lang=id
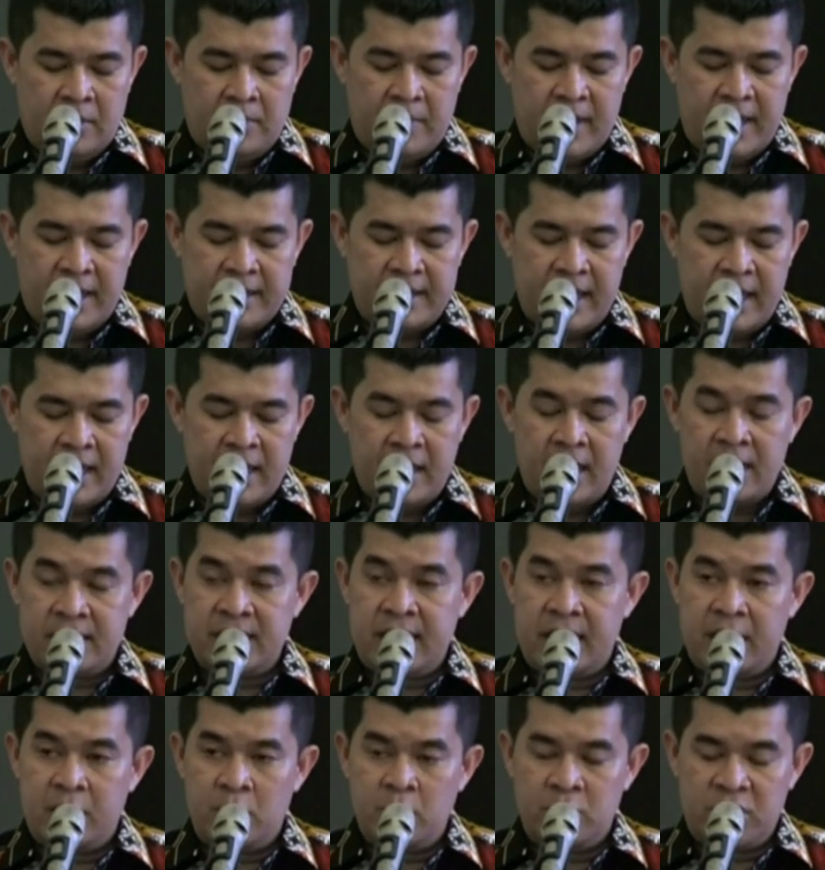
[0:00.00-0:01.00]
pada tanggal
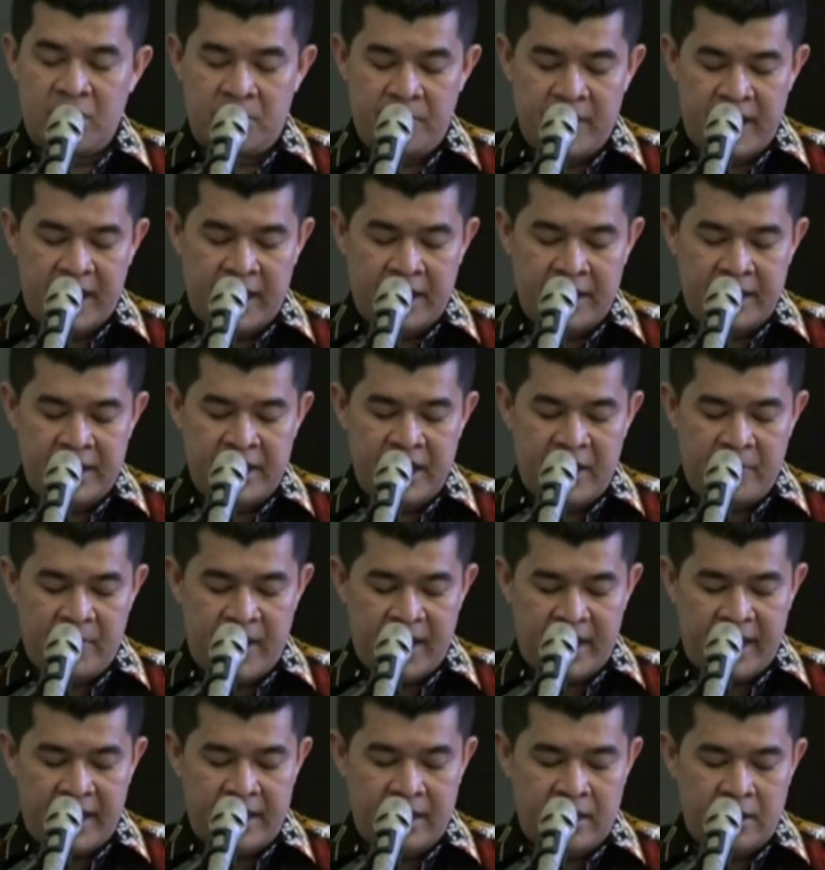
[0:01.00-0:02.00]
1 sampai dengan 3
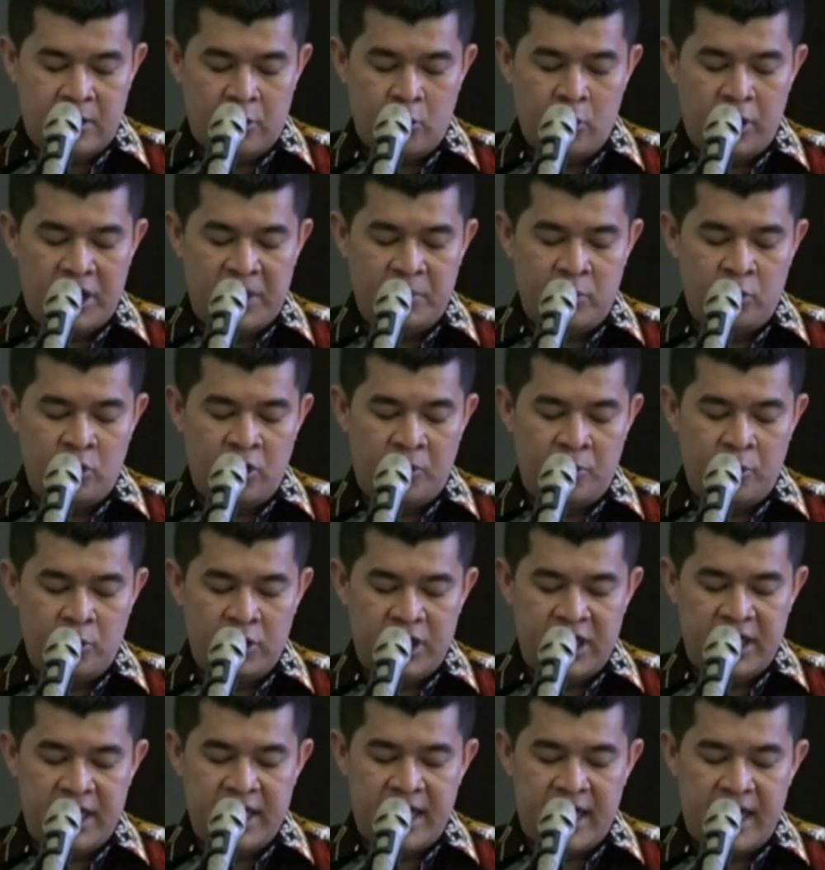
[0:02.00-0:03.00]
Maret
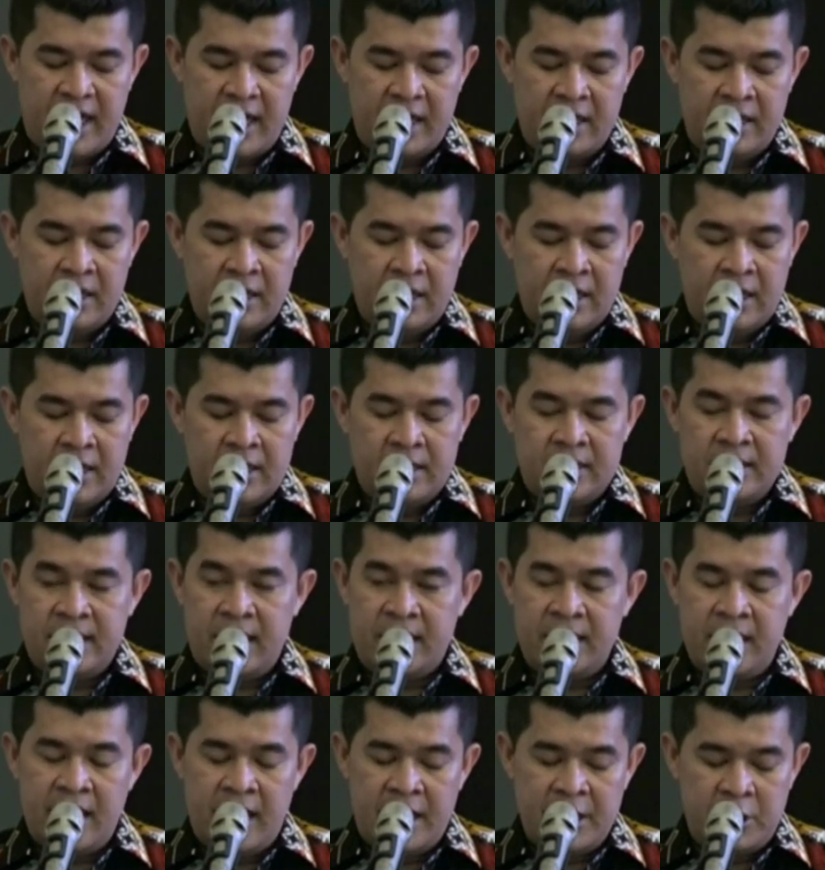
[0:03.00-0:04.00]
2023
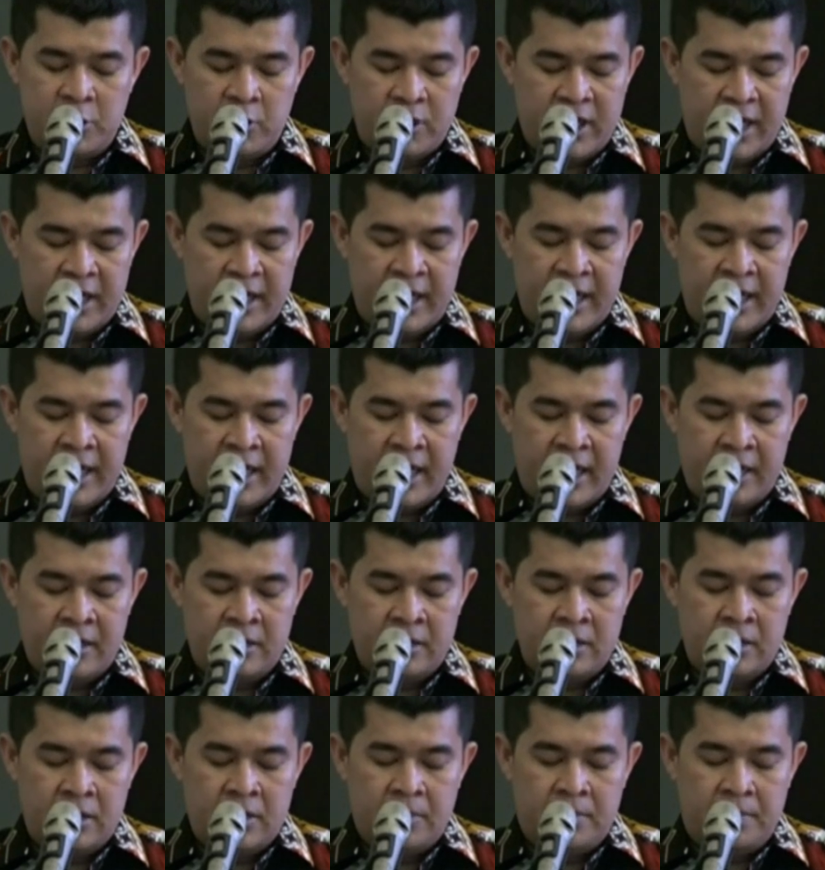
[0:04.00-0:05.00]
dan dilanjutkan dengan
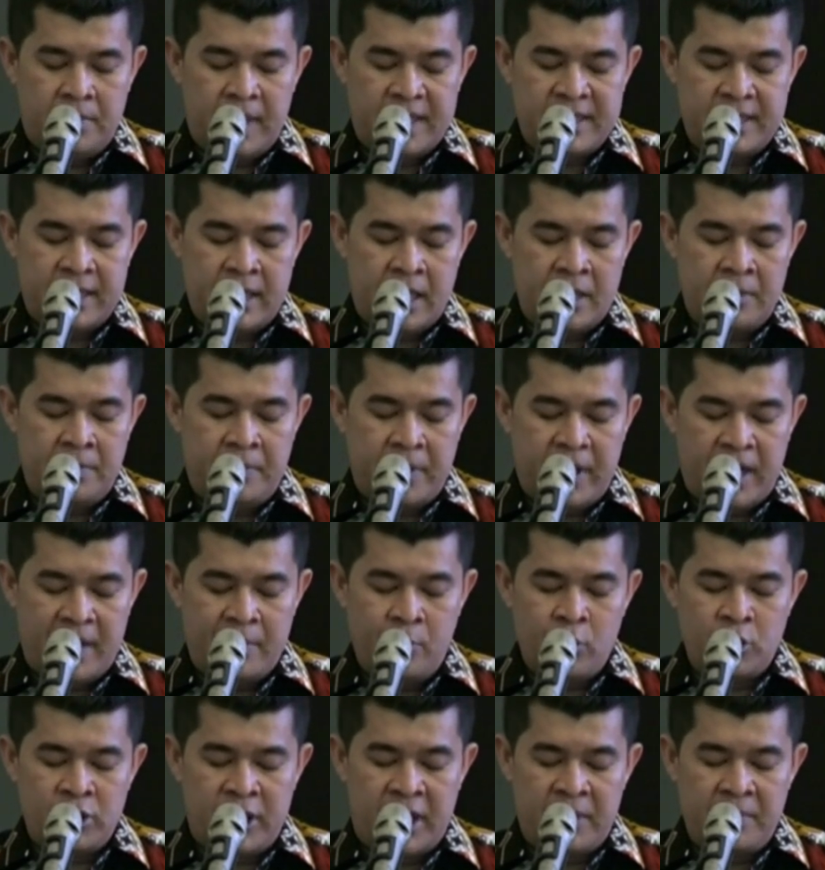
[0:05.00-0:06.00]
pelaksanaan
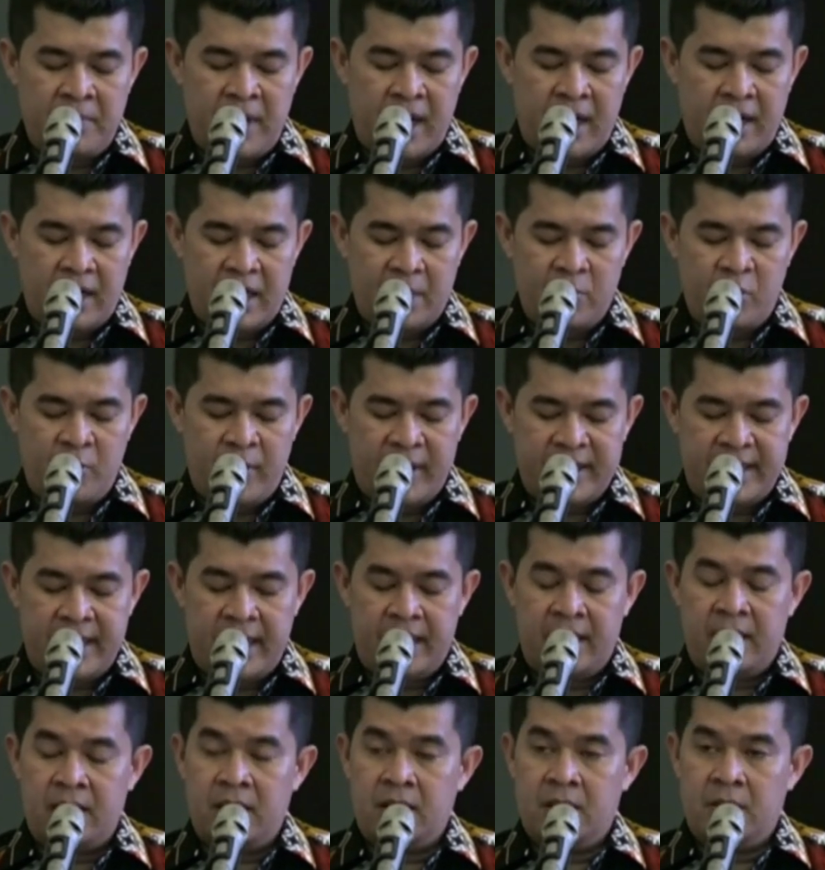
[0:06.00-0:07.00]
pramusrenbang
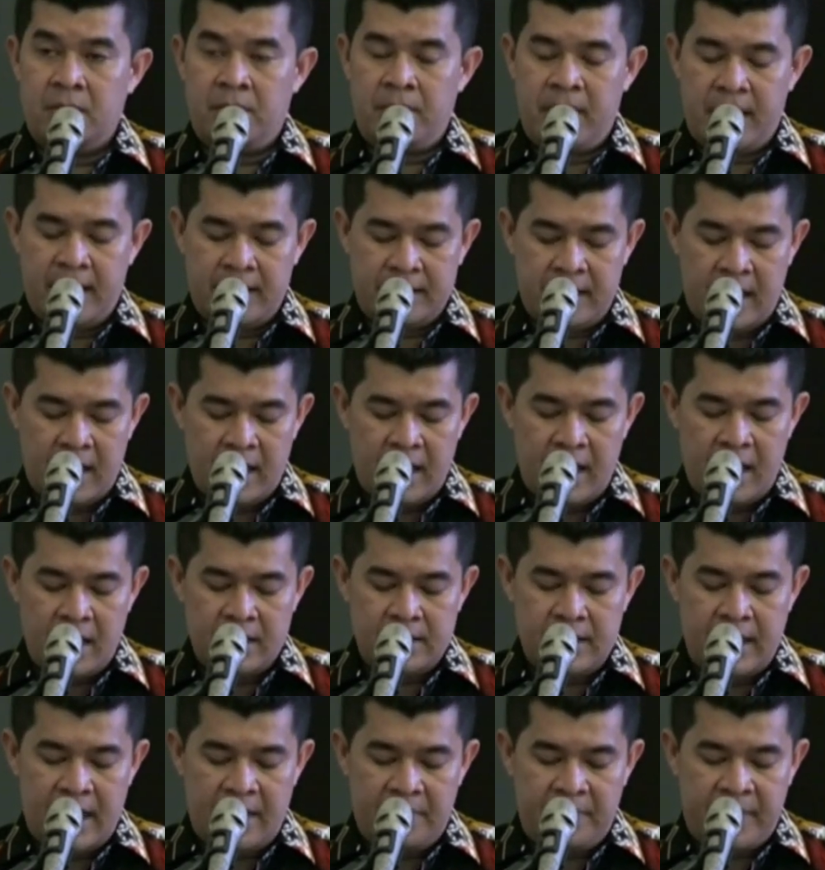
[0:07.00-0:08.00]
kabupaten pada tanggal
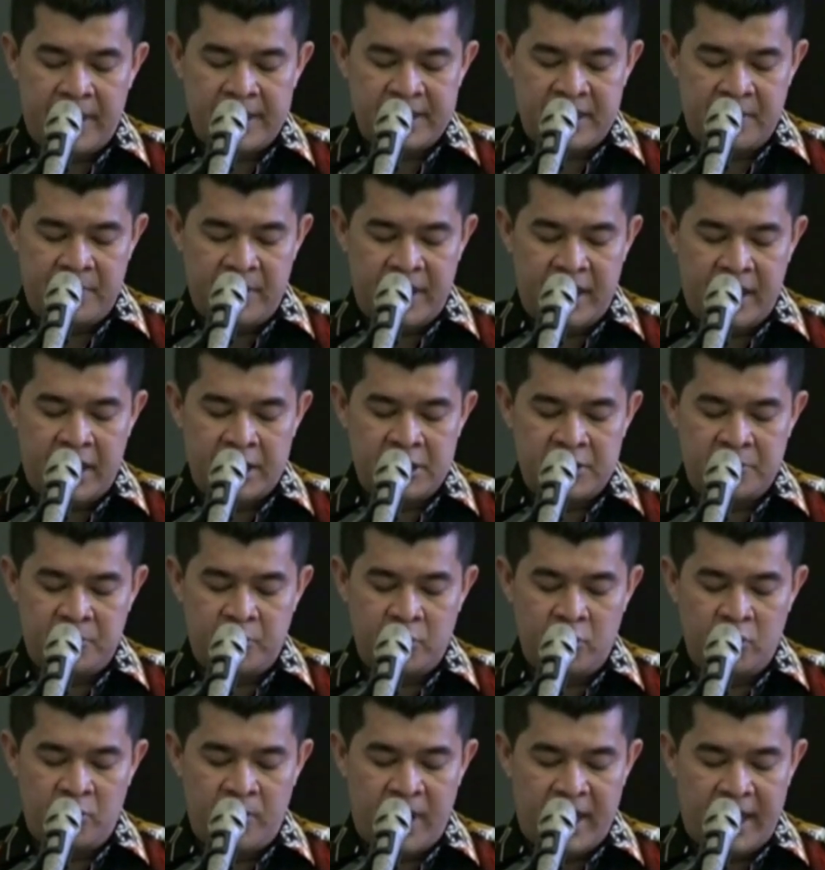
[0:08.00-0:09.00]
8 sampai dengan 10
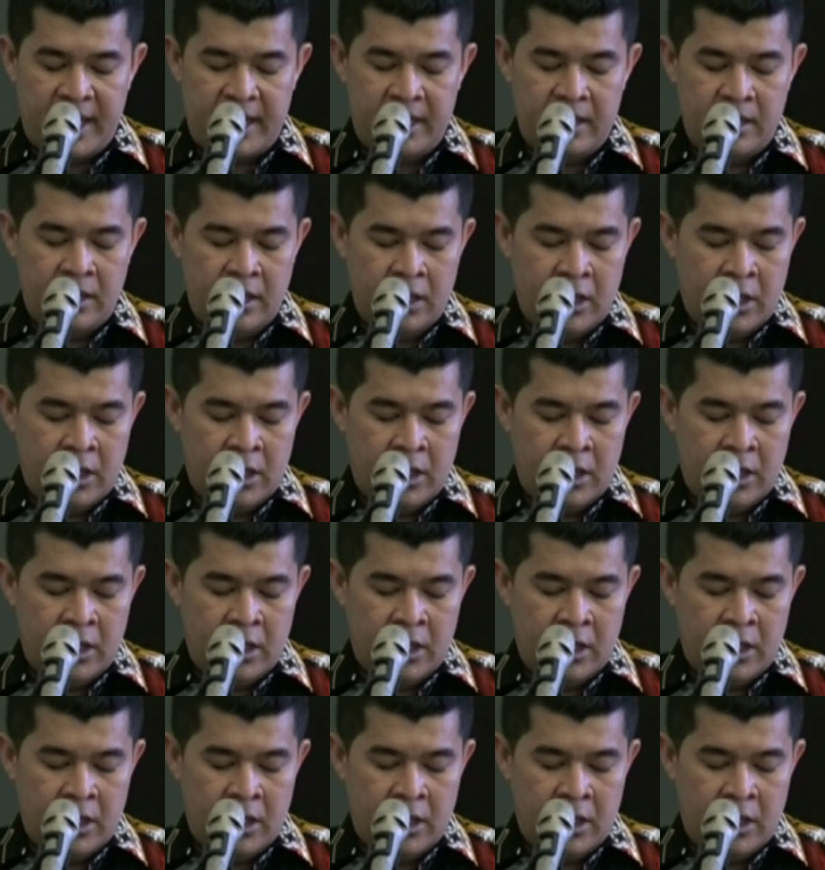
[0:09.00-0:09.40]
Maret